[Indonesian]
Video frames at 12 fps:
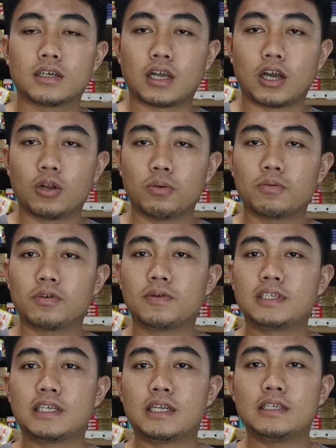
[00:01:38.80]
kalau memang
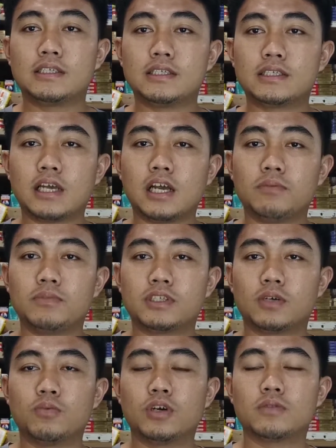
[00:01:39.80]
masih ada sisa
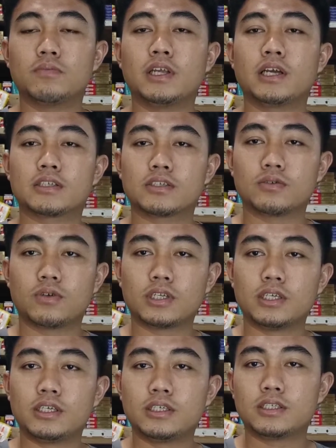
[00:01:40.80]
bisa buat beli
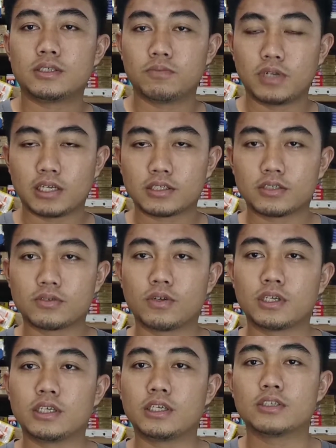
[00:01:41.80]
aksesoris beli
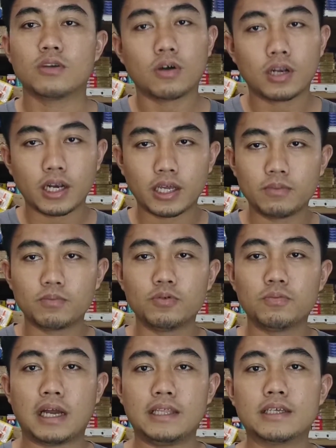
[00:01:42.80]
aksesoris online pun
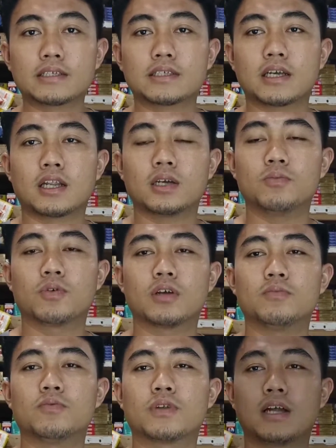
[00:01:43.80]
banyak sekarang
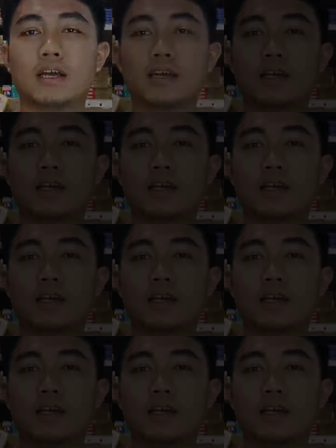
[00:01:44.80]
murah-murah